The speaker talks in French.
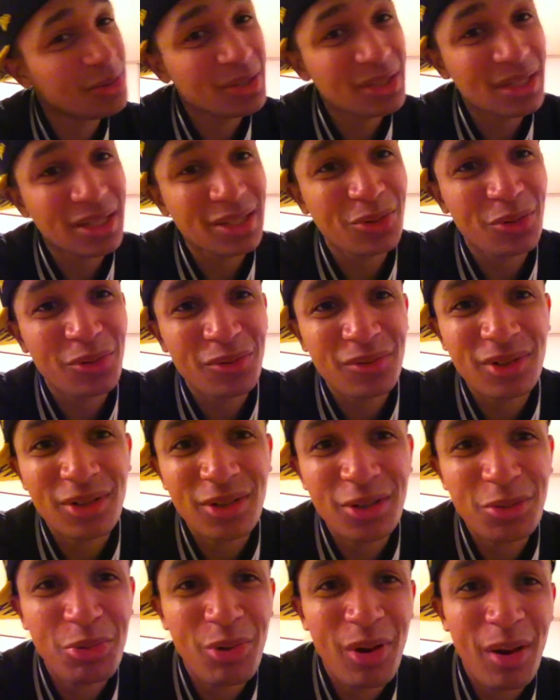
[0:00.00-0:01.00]
Euh, ça se trouve, je,
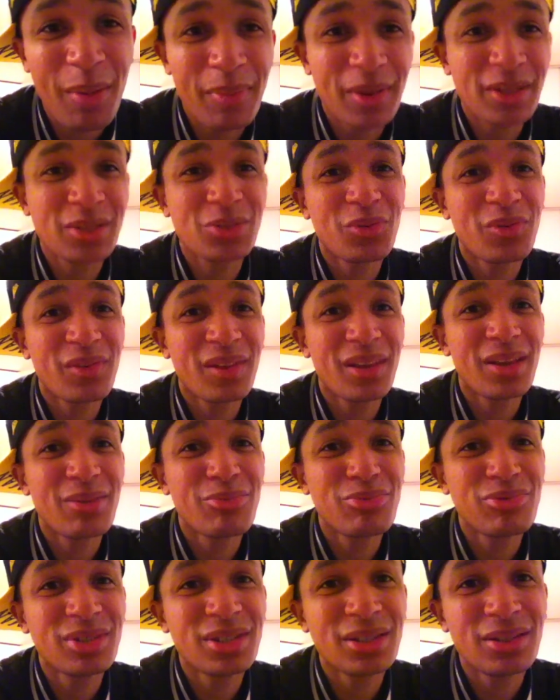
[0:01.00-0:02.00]
ne pourrais pas souffler les
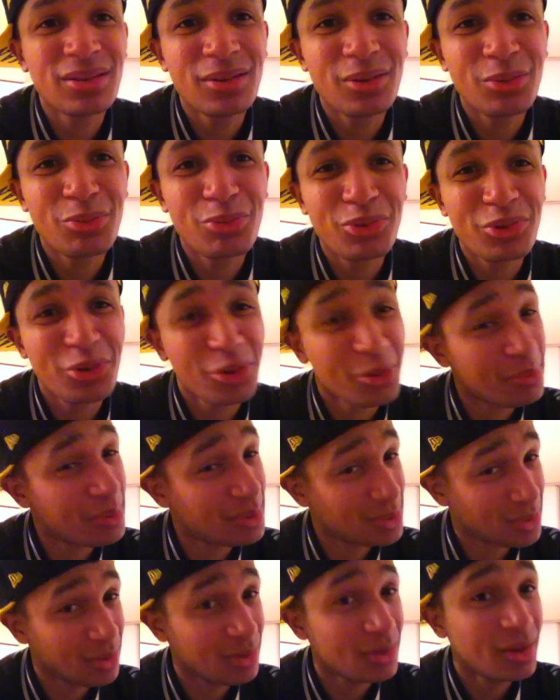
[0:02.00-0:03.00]
bougies de mon truc
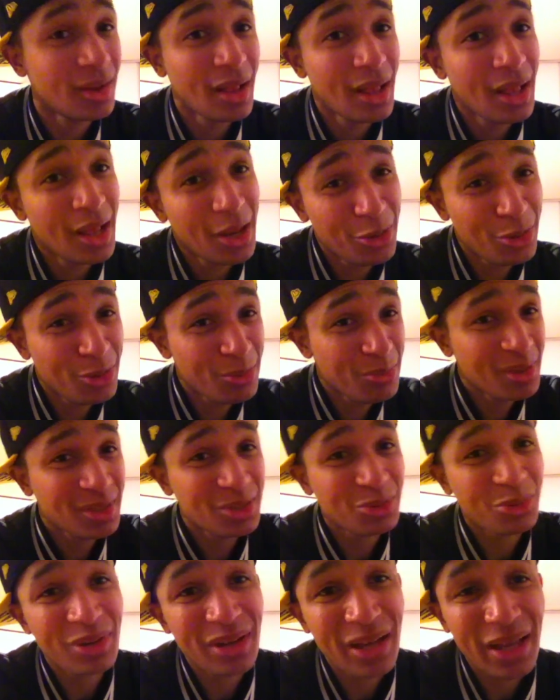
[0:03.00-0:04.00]
parce que Luc
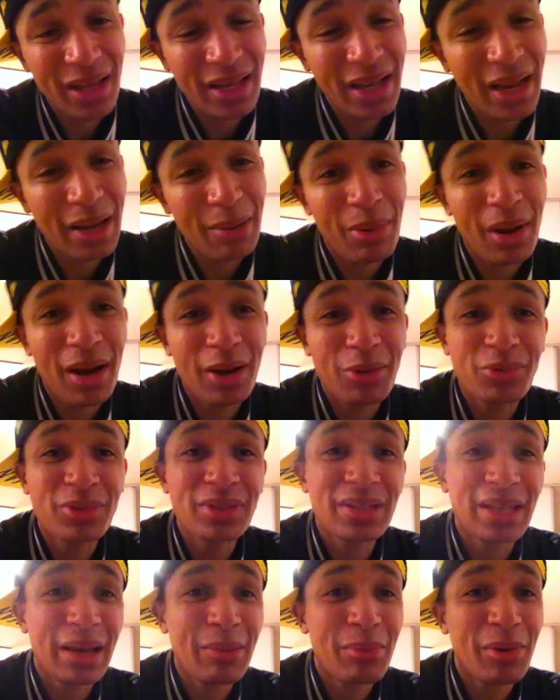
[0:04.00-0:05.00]
Besson, il a, il a le bras long,
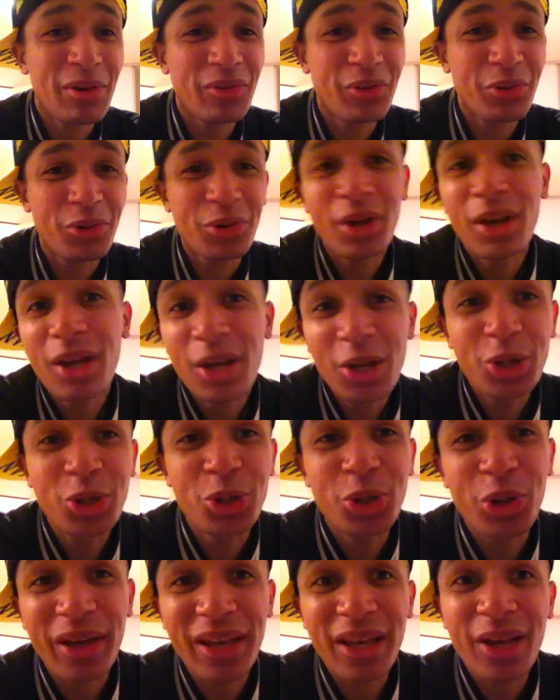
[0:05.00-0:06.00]
c'est un mafieux.
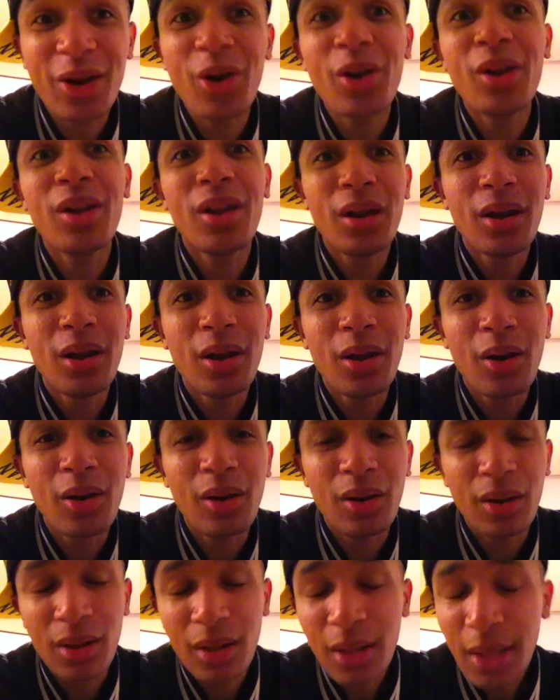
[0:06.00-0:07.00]
Je rigole,
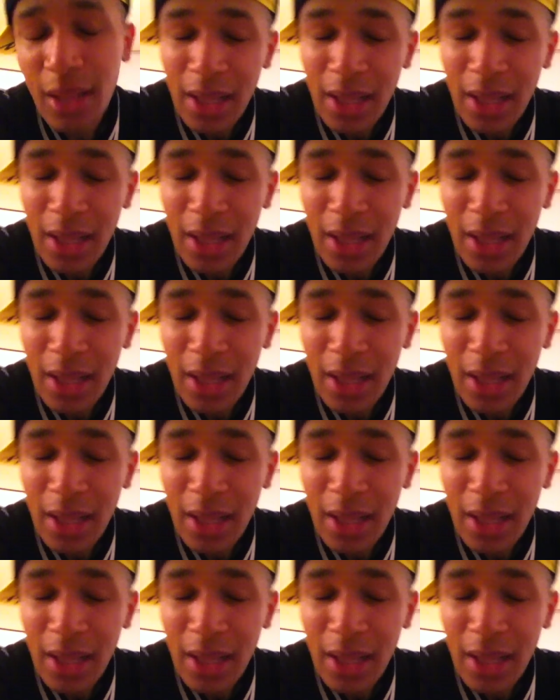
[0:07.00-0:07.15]
lol.